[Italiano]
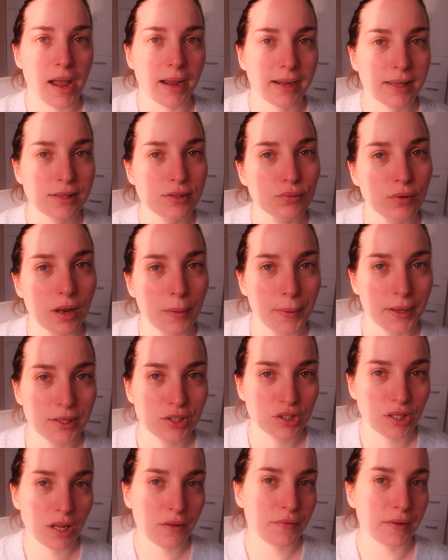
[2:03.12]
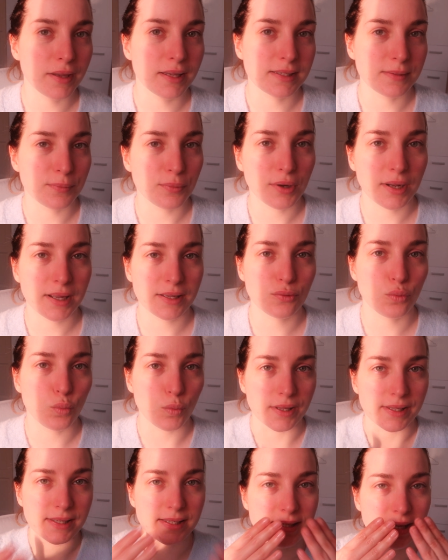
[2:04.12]
anche sulla pagina Facebook e su
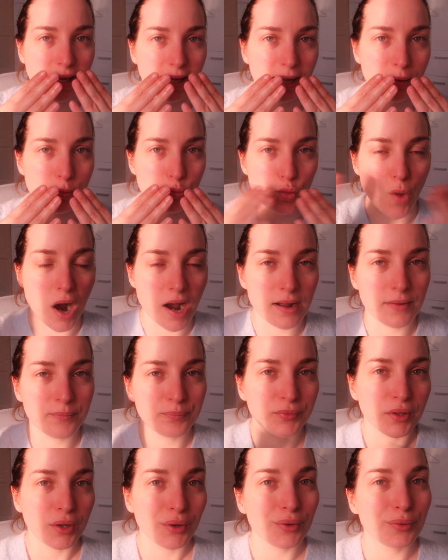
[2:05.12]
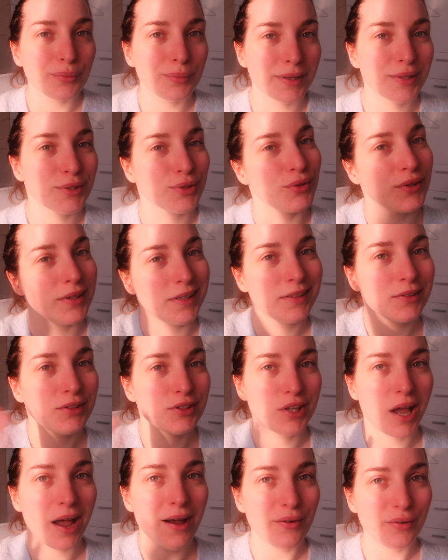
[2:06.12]
Instagram. Un bacione,
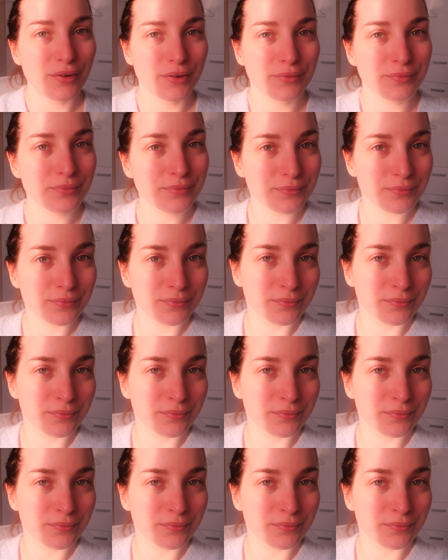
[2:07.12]
ciao!